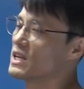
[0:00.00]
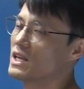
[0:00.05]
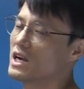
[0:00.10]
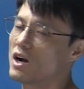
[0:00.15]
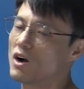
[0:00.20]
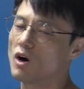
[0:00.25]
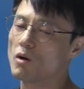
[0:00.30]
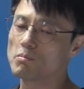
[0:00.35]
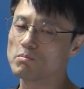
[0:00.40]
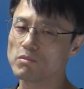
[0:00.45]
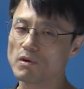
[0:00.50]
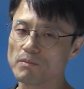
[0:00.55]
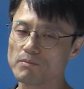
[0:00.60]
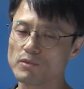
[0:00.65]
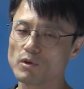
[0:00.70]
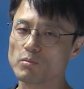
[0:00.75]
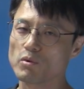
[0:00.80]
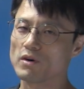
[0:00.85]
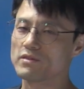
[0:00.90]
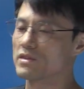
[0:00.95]
아니라
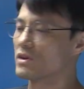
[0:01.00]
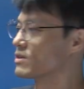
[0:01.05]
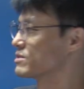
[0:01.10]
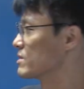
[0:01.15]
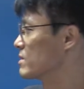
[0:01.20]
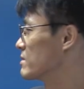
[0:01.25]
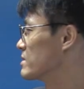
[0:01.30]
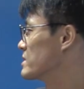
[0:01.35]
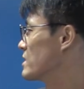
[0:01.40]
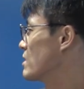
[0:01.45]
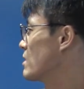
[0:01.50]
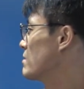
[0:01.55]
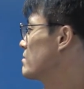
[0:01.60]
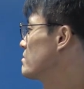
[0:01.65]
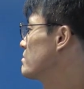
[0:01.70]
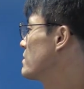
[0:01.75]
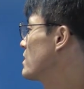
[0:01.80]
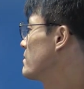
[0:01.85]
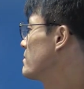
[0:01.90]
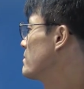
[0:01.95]
헌법도 포함된 거죠. 그러니
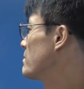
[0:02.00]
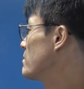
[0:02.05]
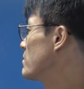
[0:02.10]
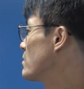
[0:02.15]
헌법,